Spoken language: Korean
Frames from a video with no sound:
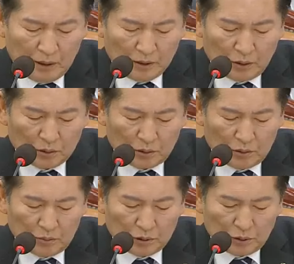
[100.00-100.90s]

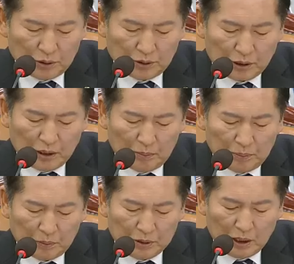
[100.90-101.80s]
한덕수 국무총리는
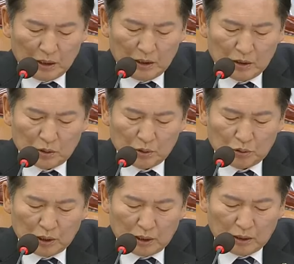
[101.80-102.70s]
개헌법
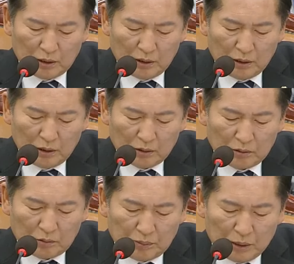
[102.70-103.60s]
제2조 6항
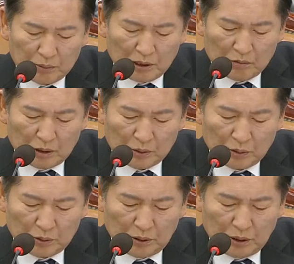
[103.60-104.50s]
국방부
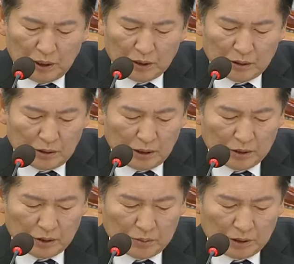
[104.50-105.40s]
장관 또는
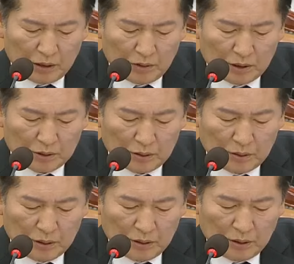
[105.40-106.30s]
행정안전부
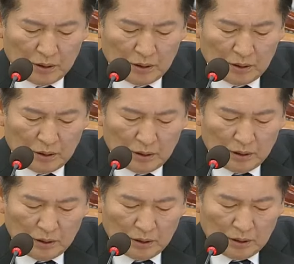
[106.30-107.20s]
장관은
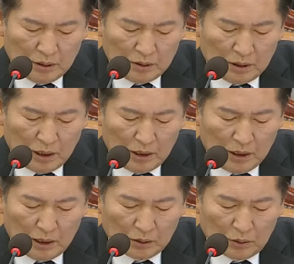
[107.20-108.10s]

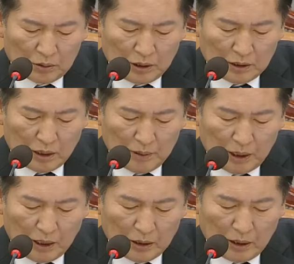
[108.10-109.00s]
제2항 또는
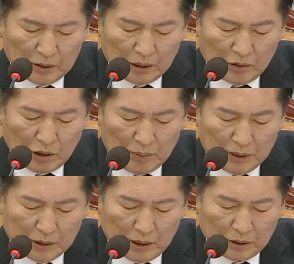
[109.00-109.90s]
제3항에 해당하는 사유가
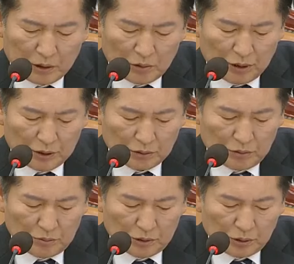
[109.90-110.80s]
발생할
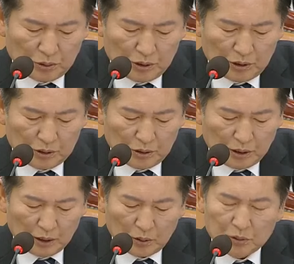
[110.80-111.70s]
경우에는 국무총리를
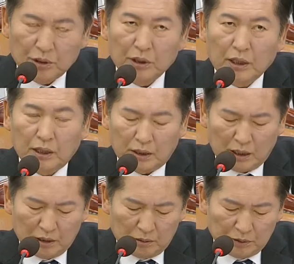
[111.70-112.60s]
거쳐 대통령에게
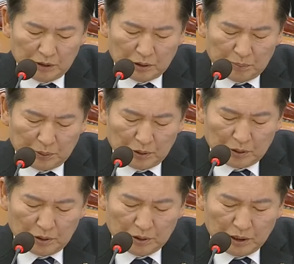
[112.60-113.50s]
계엄의
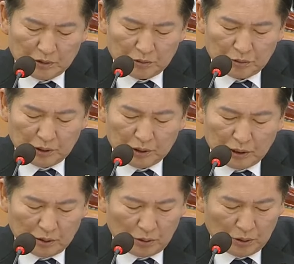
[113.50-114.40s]
선포를 건의할 수
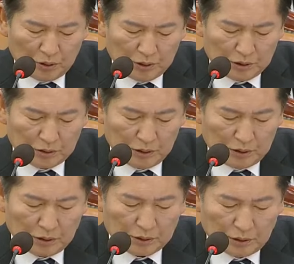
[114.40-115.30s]
있다고 되어 있어,
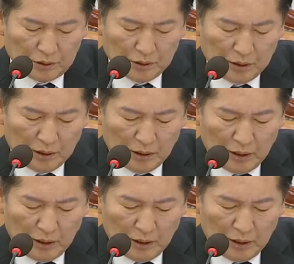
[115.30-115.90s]
있어서